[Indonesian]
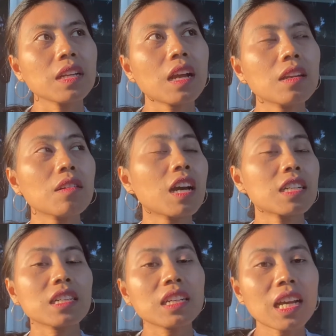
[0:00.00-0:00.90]
kalau
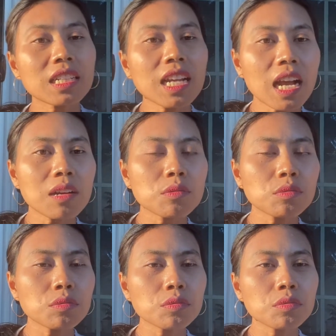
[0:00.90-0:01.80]
kar karena aku
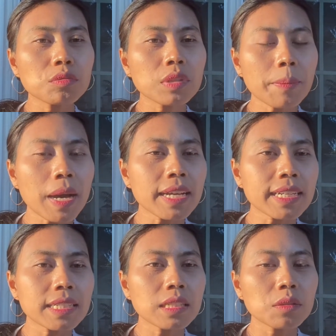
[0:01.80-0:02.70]

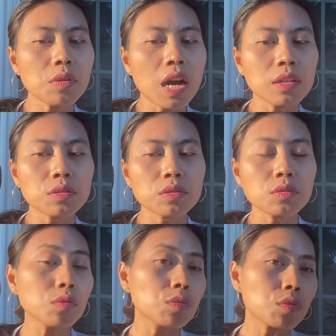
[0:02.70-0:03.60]
kemarin itu harus
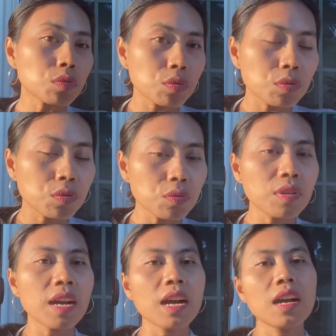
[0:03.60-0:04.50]
ngurus
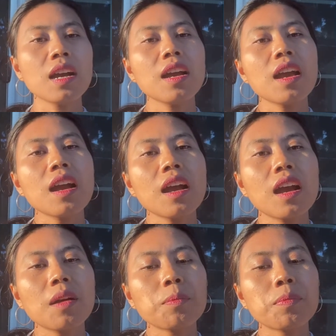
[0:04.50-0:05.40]
juga
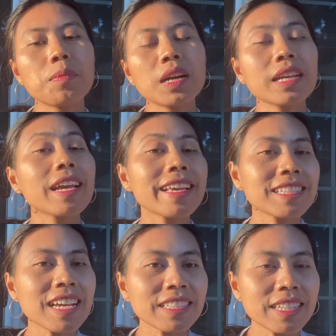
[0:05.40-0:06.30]
eh,
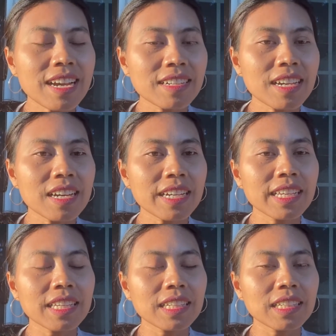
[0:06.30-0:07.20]
SKCK
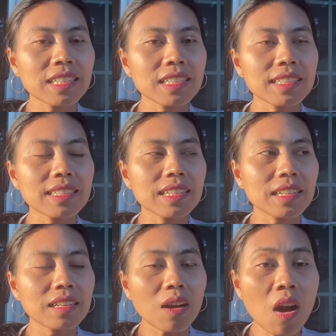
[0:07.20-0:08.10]
dari
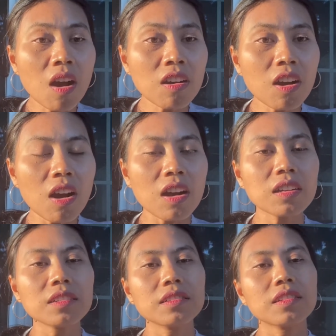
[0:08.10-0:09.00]
Hong
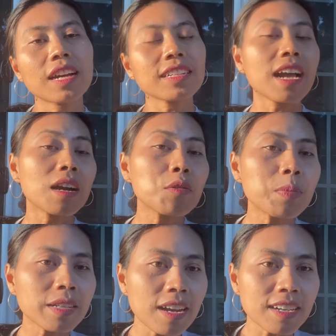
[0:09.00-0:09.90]
Kong karena aku
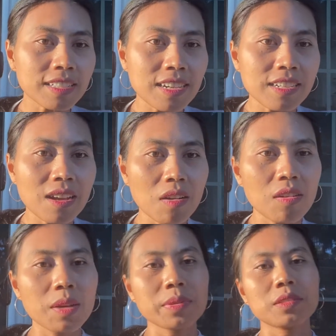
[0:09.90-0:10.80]
pernah kerja di Hong
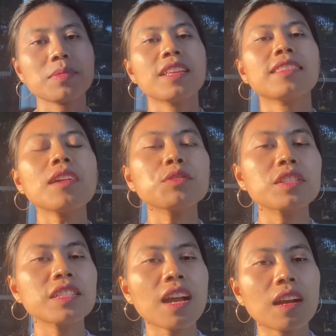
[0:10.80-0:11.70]
Kong hampir 9 tahun
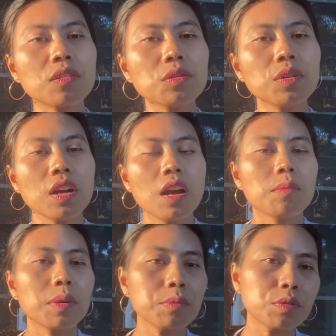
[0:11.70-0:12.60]
jadi aku
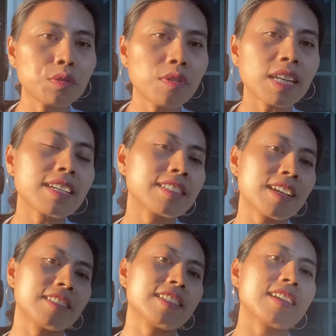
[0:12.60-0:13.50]
membutuhkan
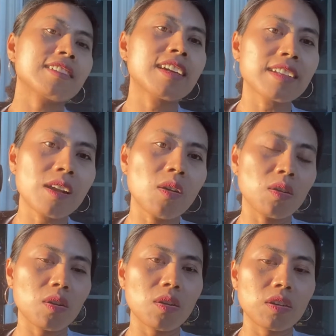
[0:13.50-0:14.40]
SKCK dari
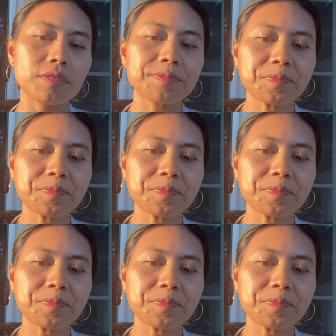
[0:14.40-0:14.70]
Hong Kong